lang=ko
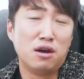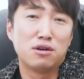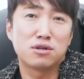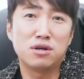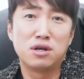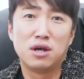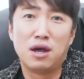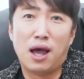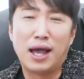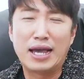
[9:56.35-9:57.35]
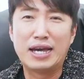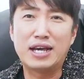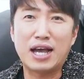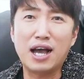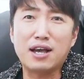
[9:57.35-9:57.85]
그래서
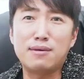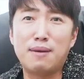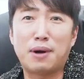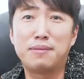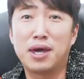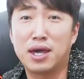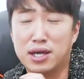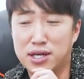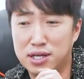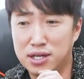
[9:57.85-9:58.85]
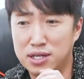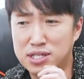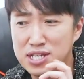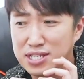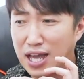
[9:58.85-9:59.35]
그 깜깜한 밤에 그
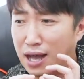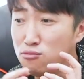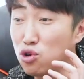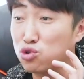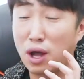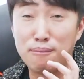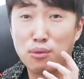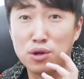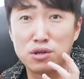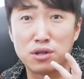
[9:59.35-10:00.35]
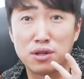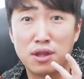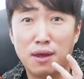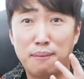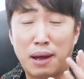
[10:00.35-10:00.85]
진짜 아무것도 안 보이는
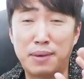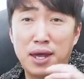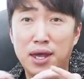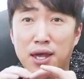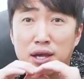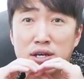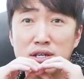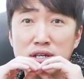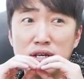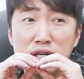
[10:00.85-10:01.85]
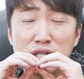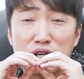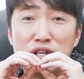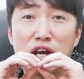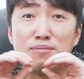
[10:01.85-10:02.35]
밤에 그
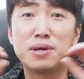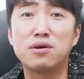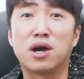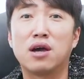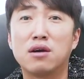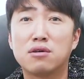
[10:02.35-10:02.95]
전략을 핀 거야.